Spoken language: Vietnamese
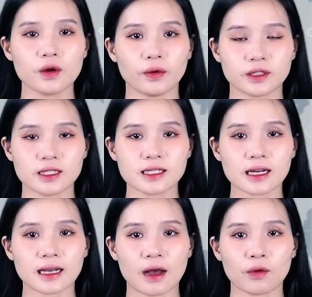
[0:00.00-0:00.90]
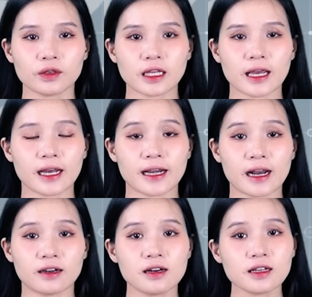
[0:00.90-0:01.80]
độ chính xác cao có thể gây
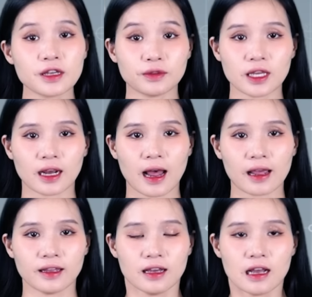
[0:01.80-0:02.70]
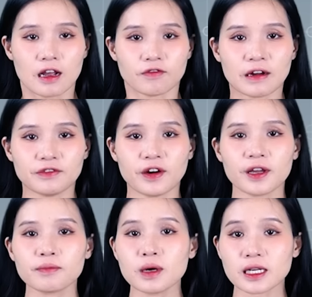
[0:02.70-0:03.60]
ra rất nhiều thiệt hại, và
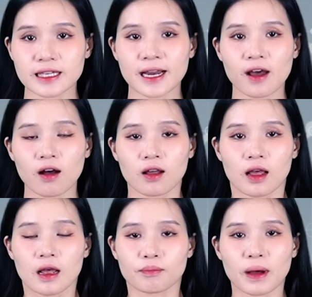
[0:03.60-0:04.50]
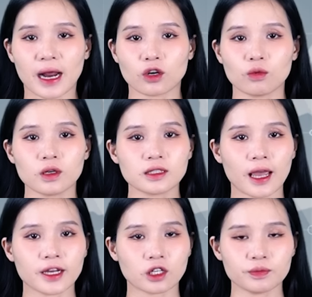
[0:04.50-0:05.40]
với mức giá đó, bạn cũng có
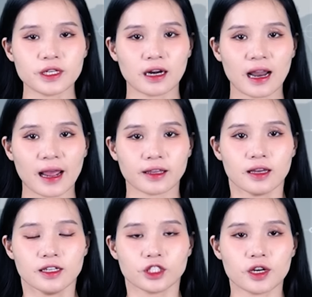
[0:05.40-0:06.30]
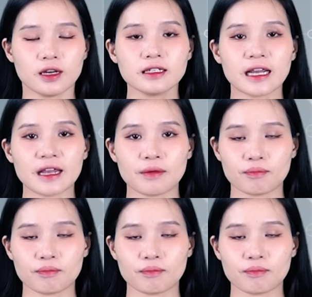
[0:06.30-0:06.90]
thể không dừng lại cho đến khi